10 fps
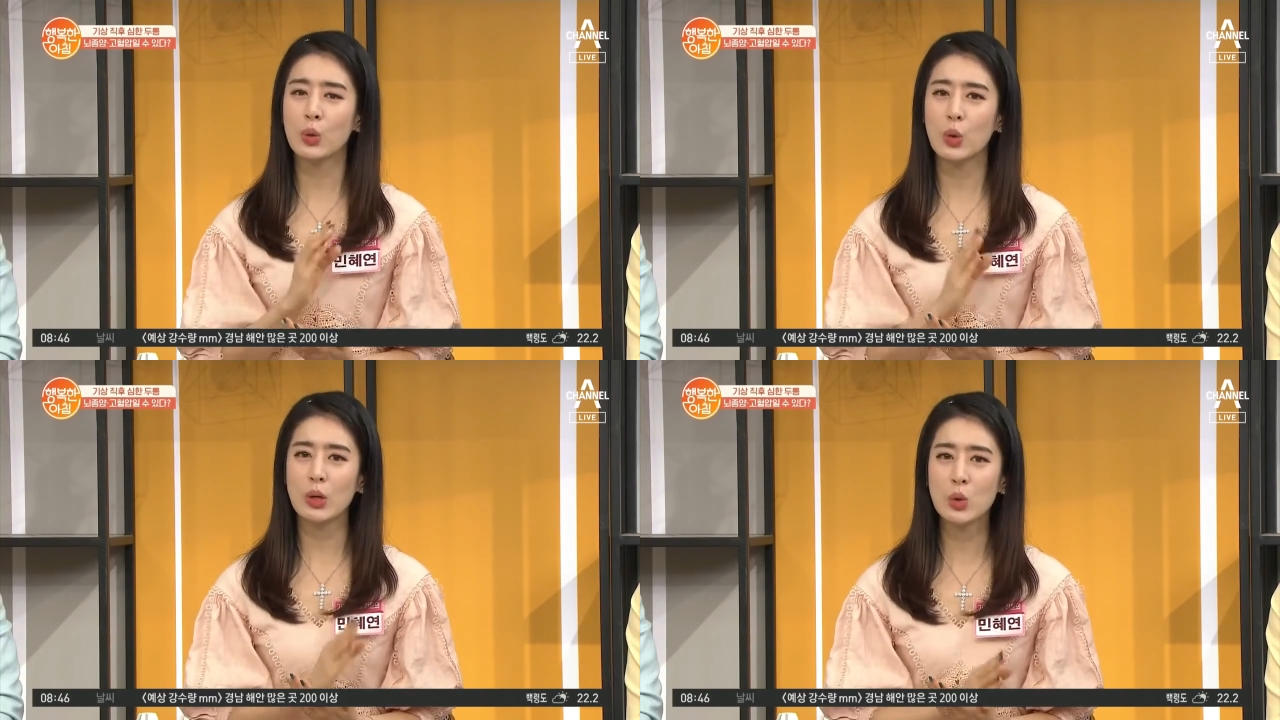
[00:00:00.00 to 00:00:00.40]

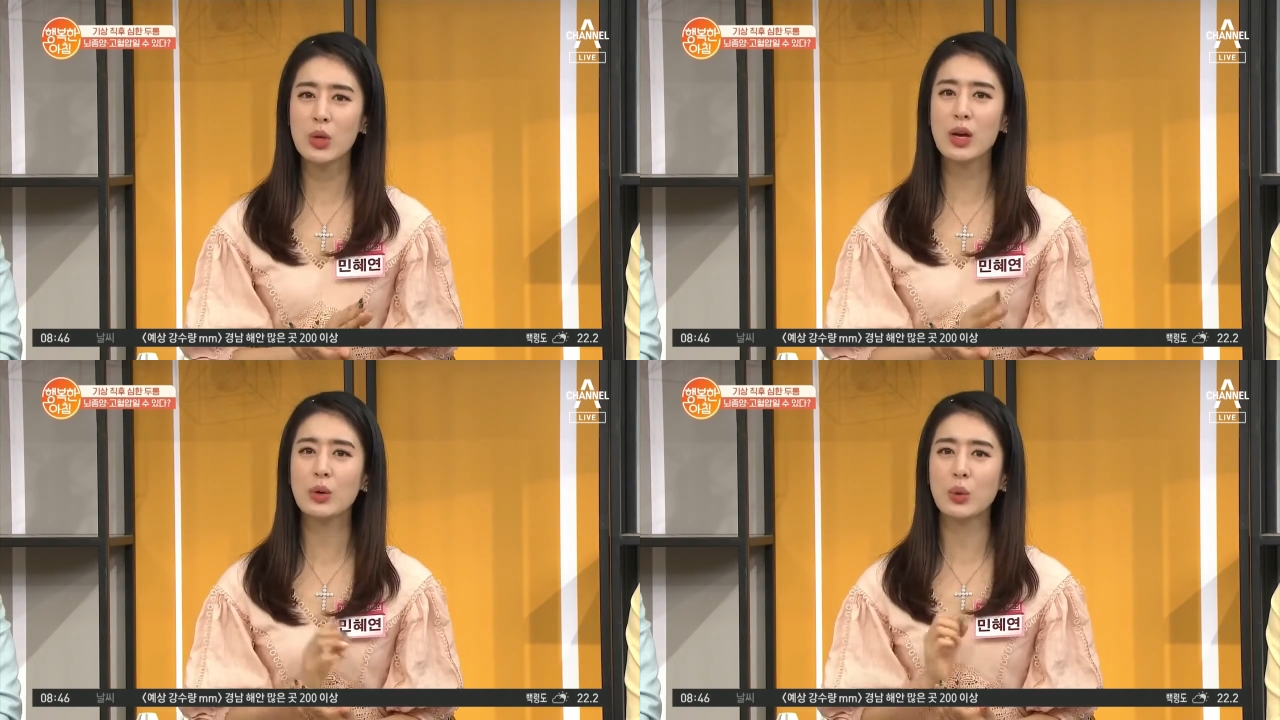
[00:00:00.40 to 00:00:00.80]

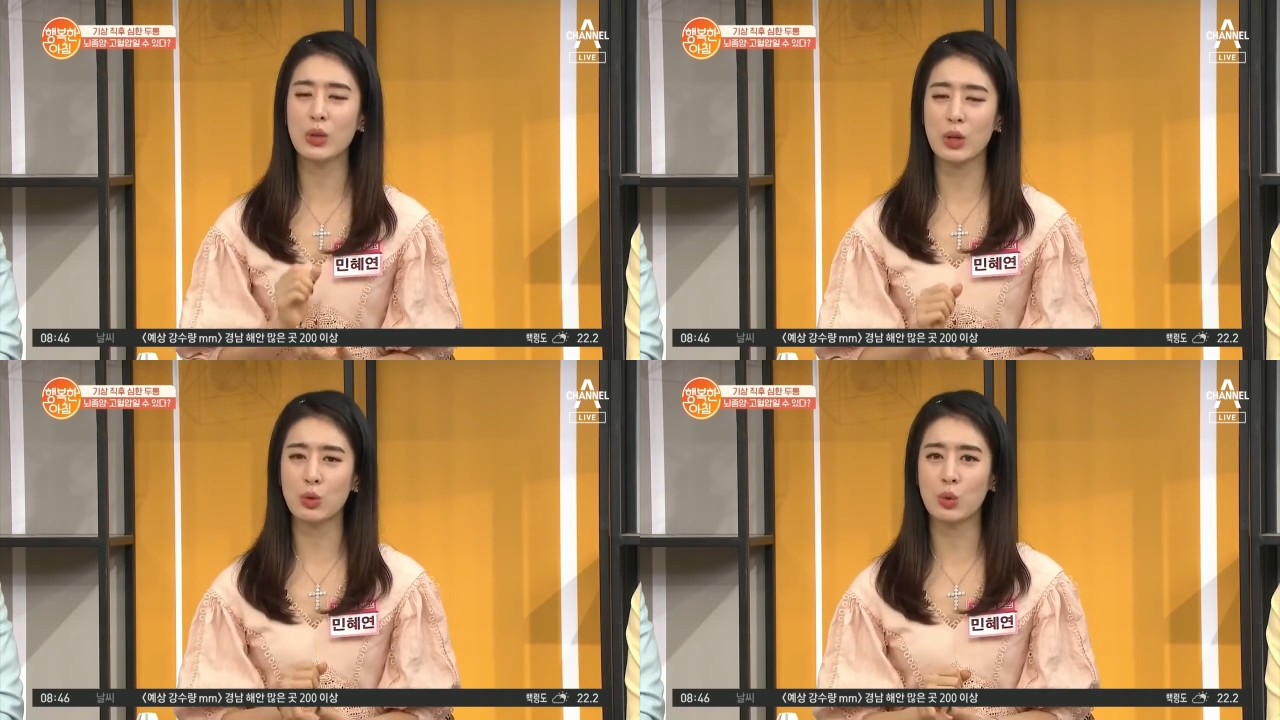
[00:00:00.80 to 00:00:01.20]
뇌종양으로
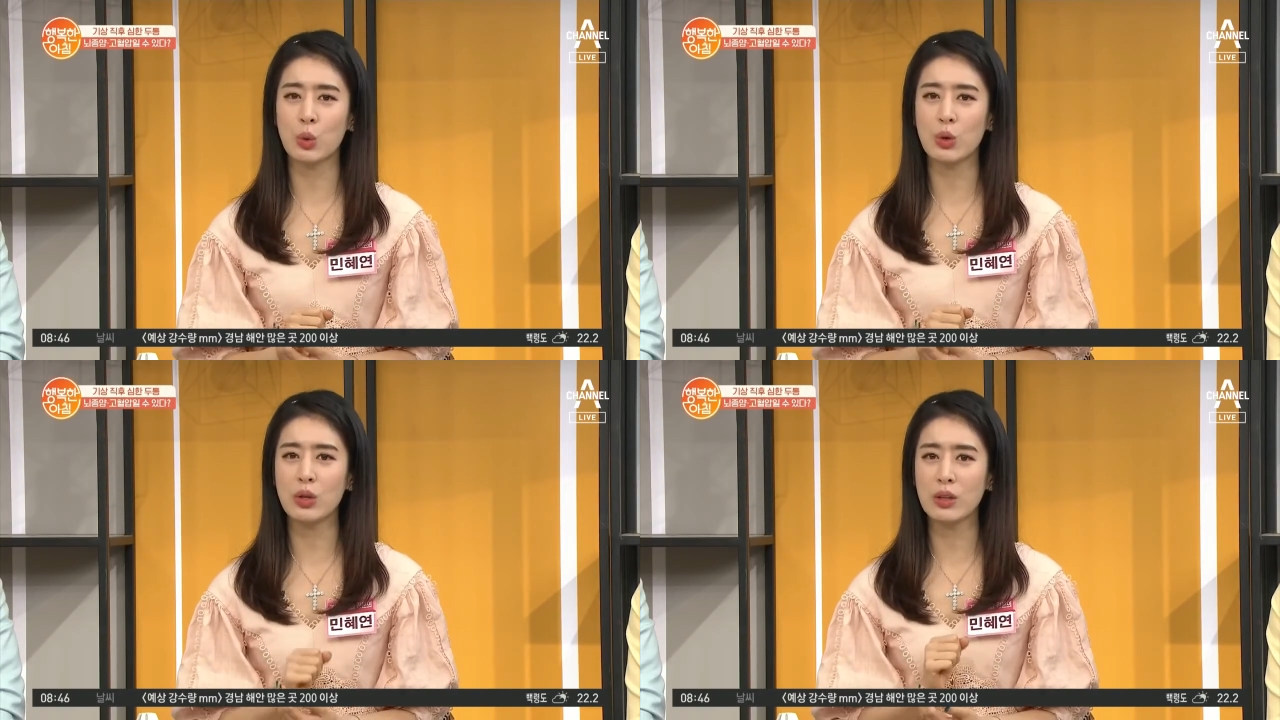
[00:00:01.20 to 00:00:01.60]
인한
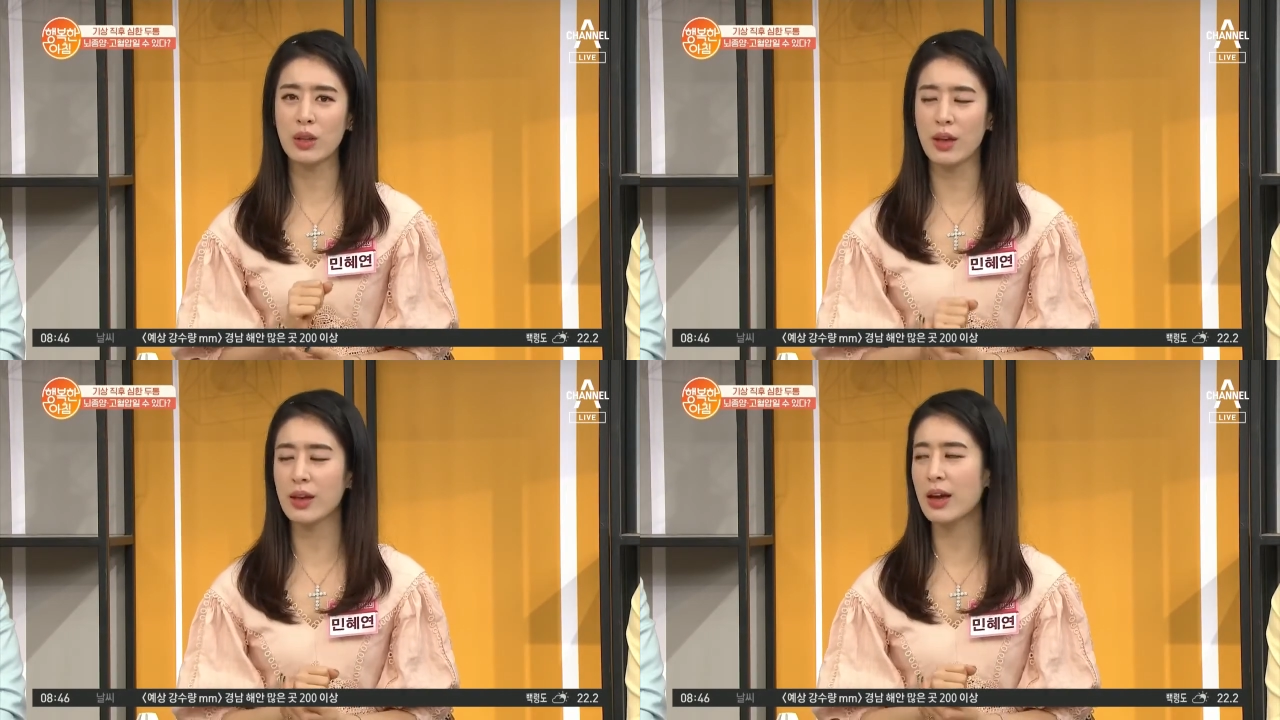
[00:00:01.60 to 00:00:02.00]
두통은
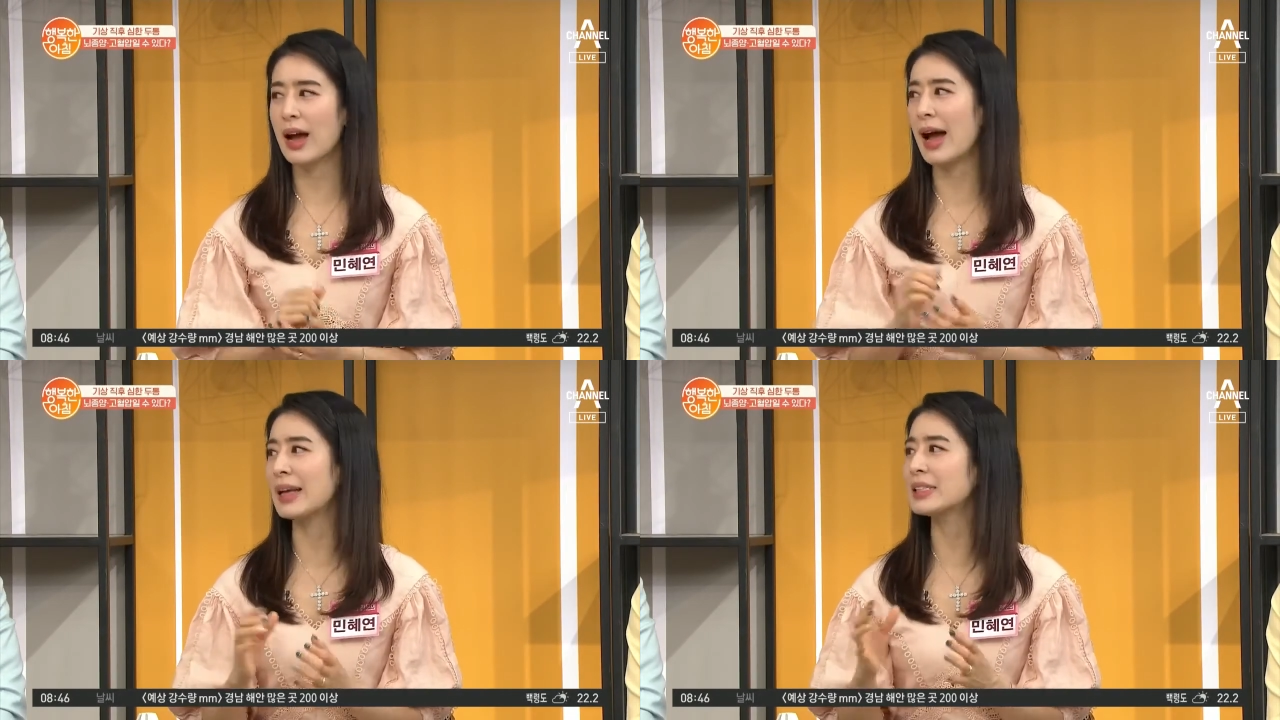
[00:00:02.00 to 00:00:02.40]
대개
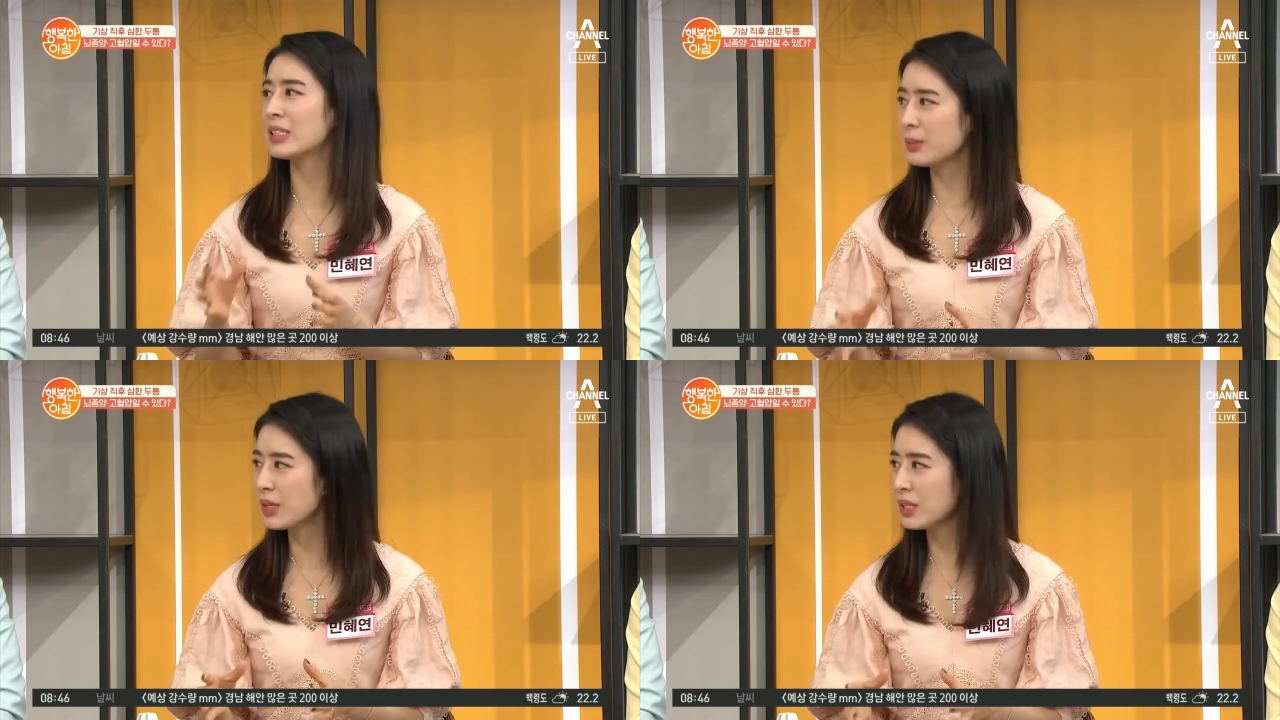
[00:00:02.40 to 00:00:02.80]
장기가
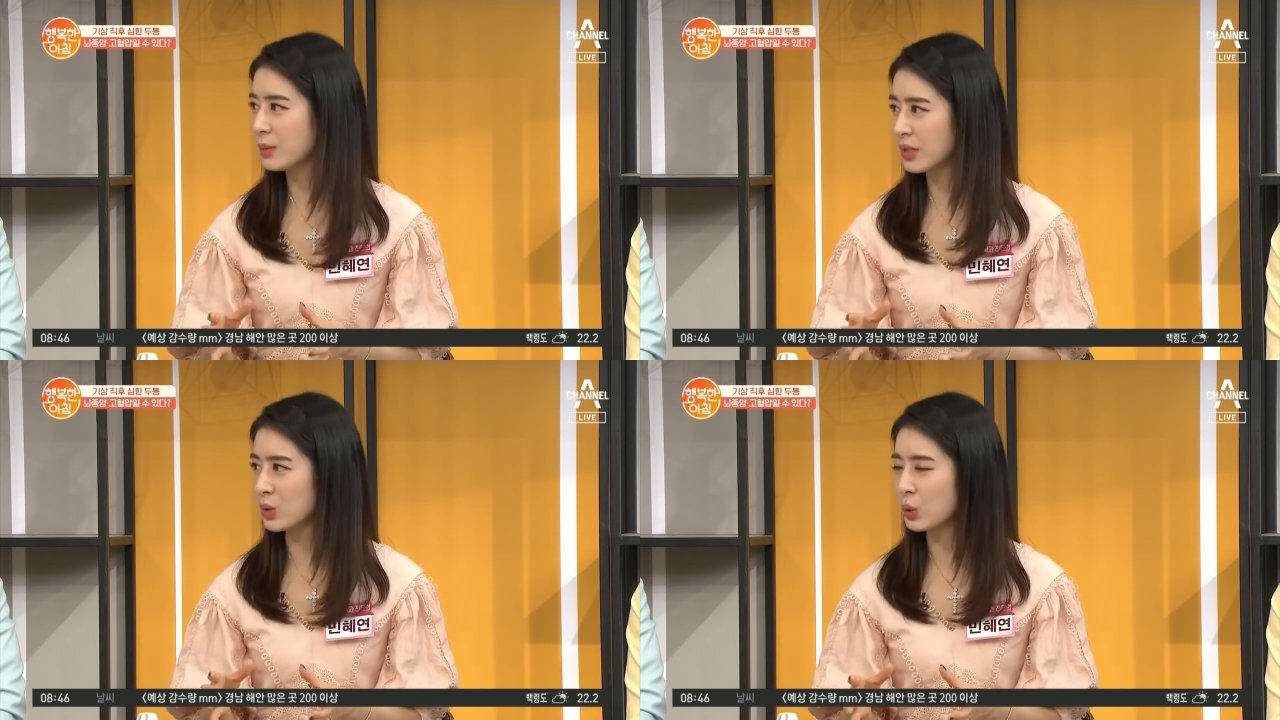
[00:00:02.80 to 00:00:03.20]
아침에
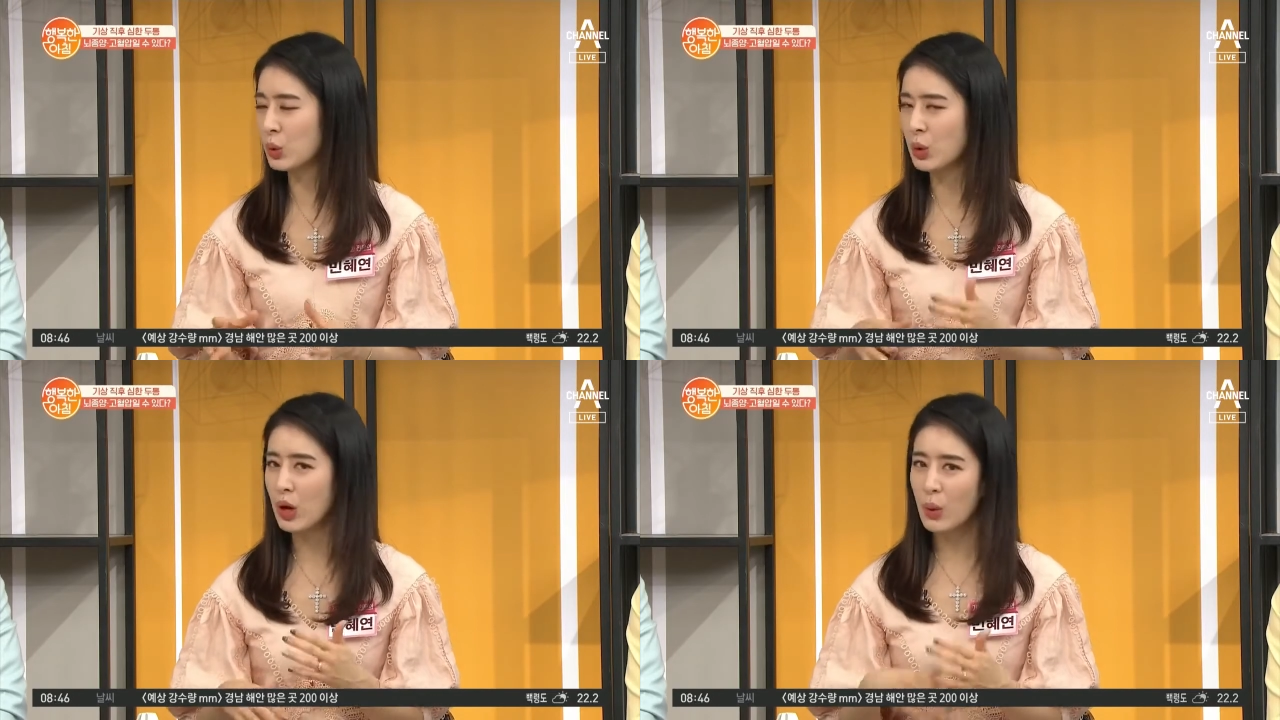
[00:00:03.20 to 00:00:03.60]

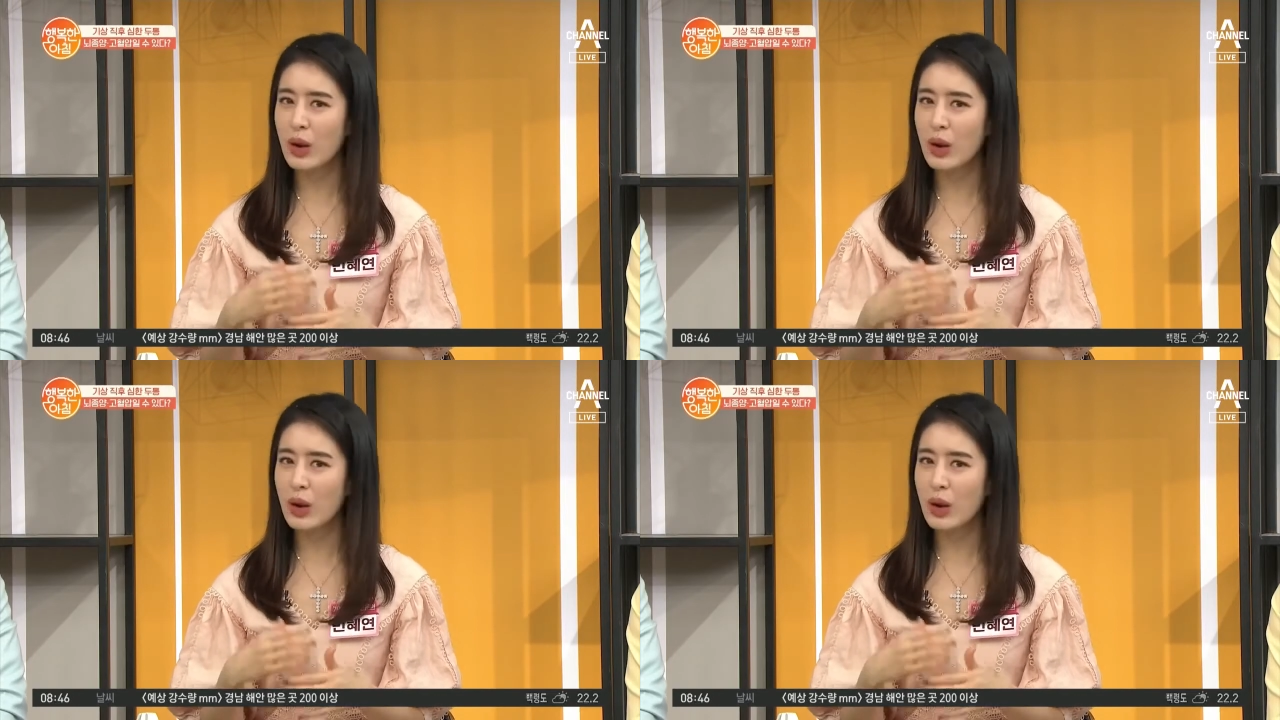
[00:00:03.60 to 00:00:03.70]
심해지고 네.